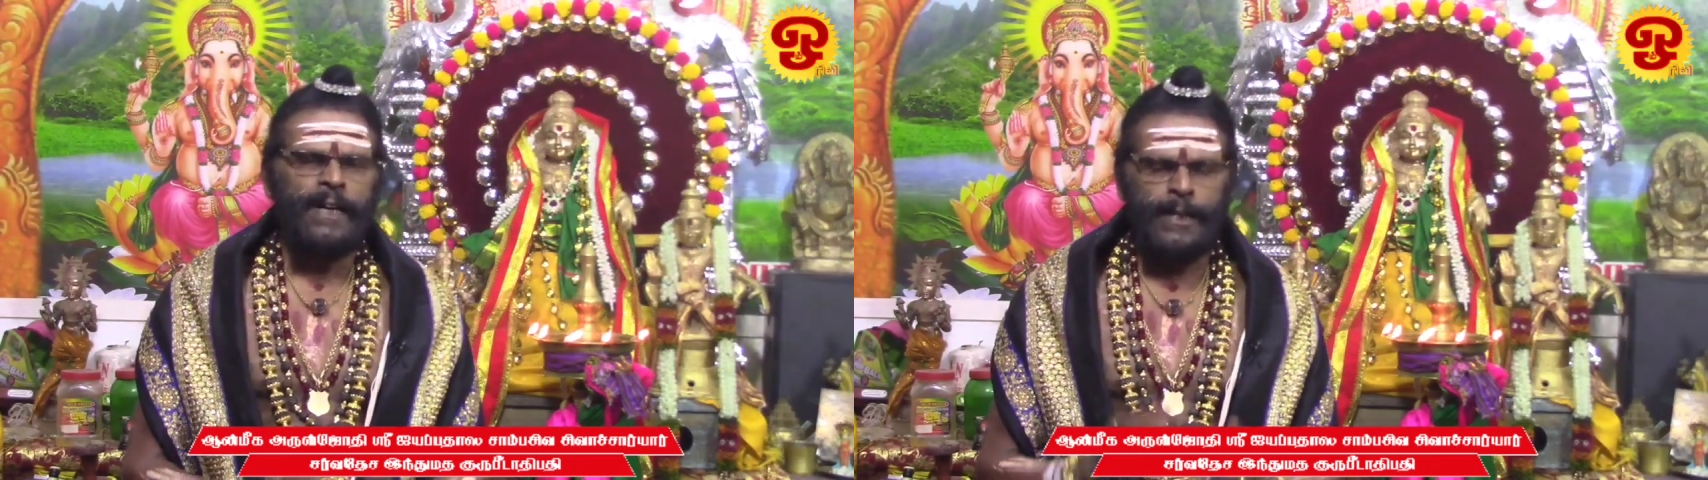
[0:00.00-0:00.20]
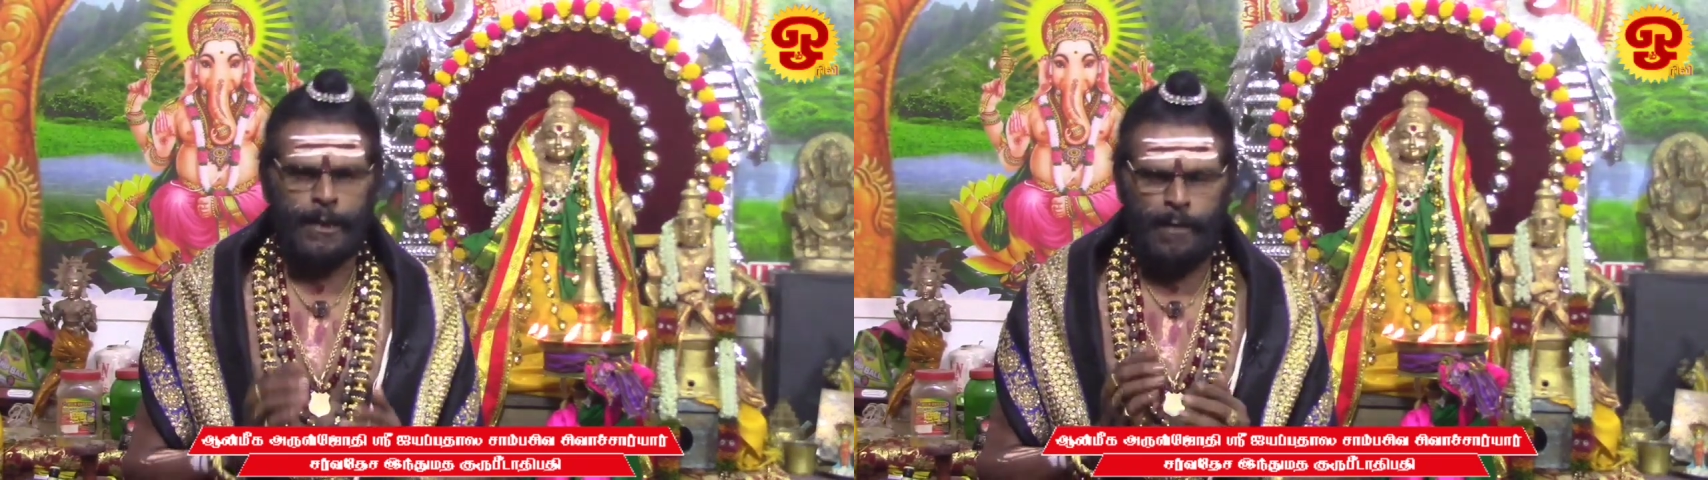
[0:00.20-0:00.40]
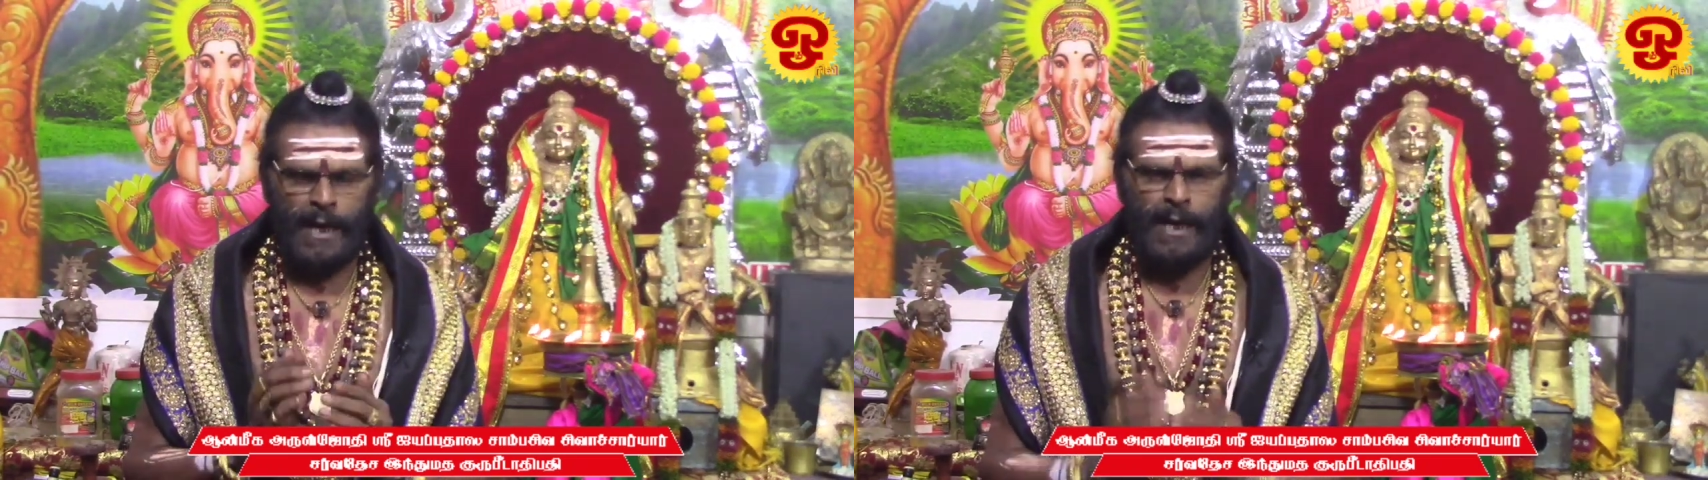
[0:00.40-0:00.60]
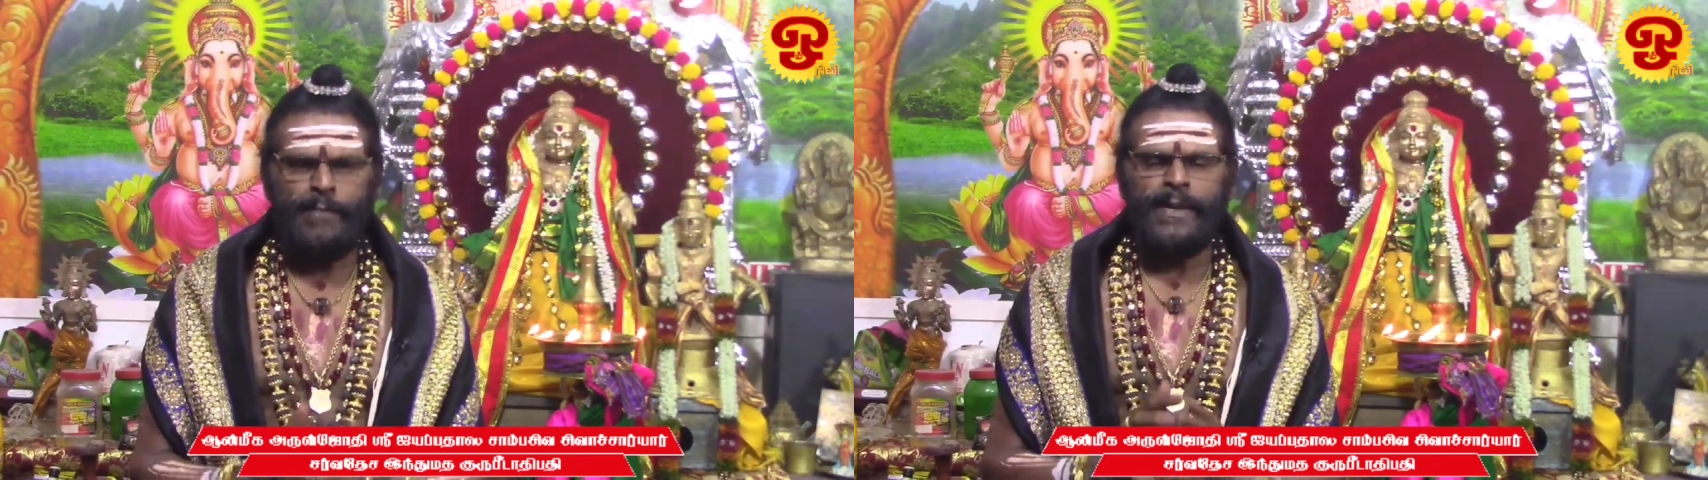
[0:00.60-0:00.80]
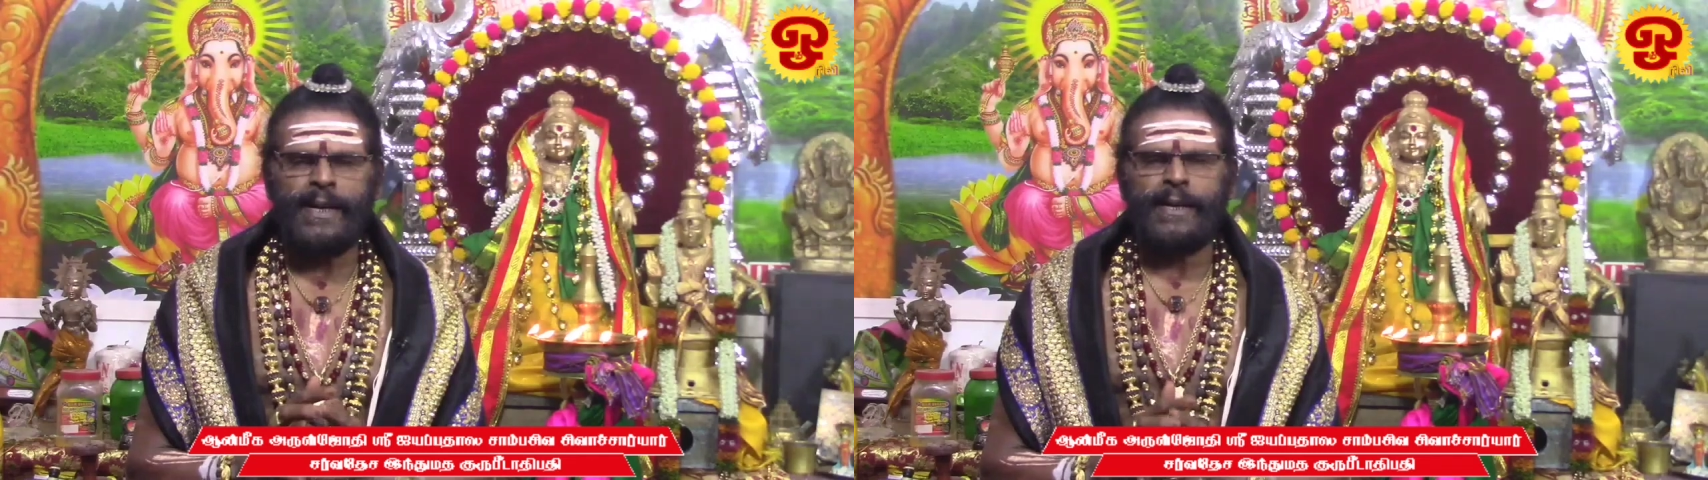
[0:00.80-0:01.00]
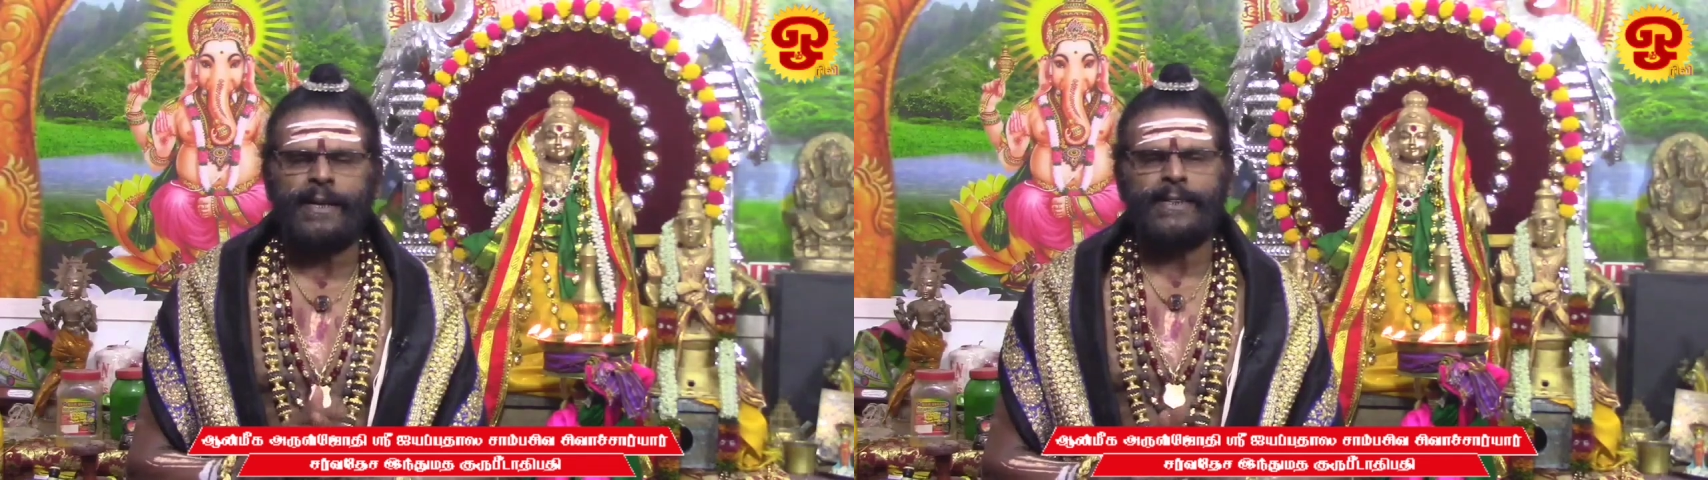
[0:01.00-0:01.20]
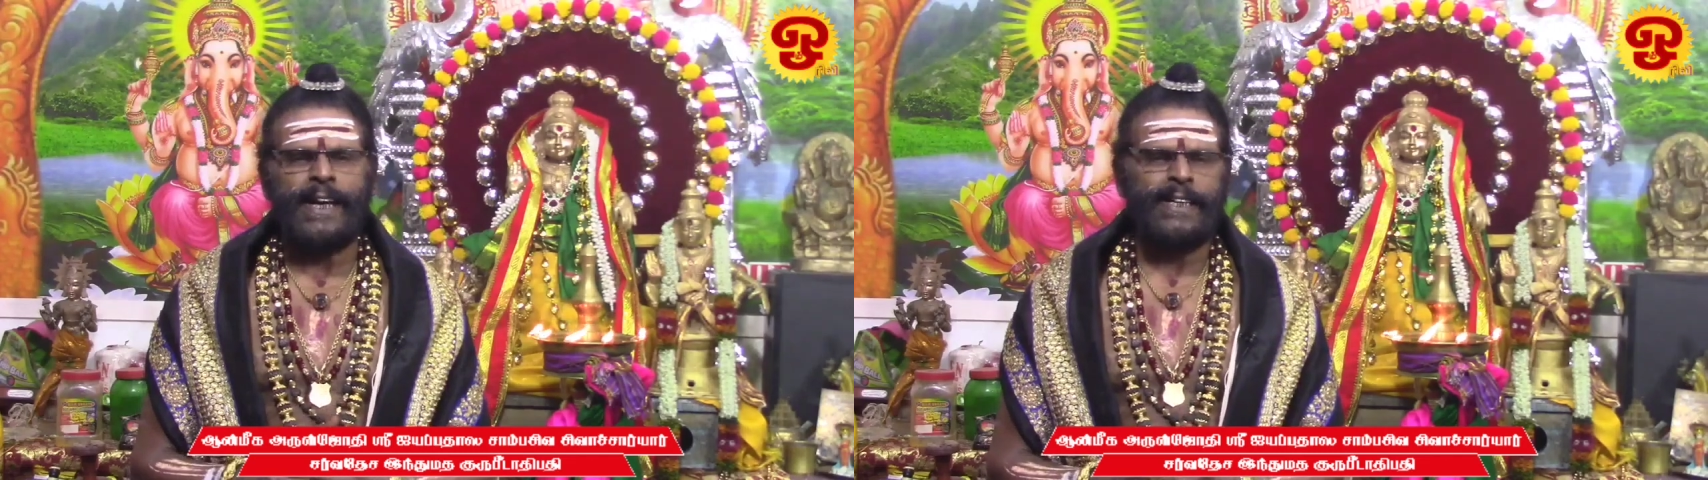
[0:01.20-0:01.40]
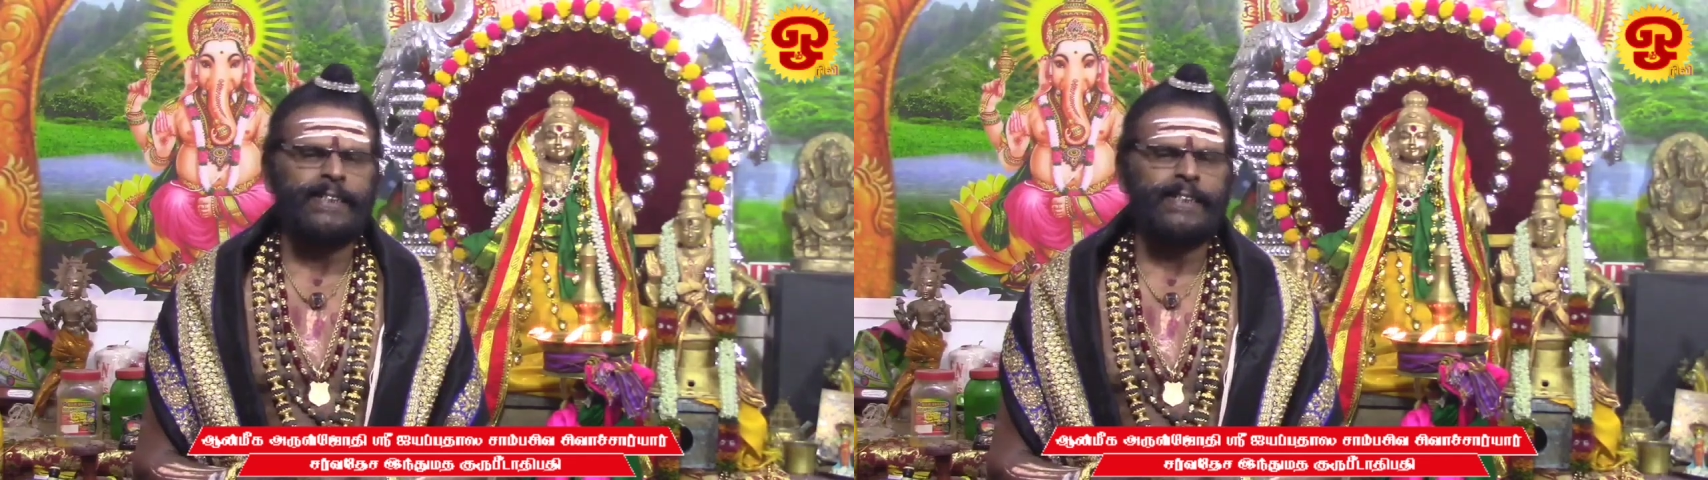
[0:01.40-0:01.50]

இன்று மலர்ந்திருக்கின்ற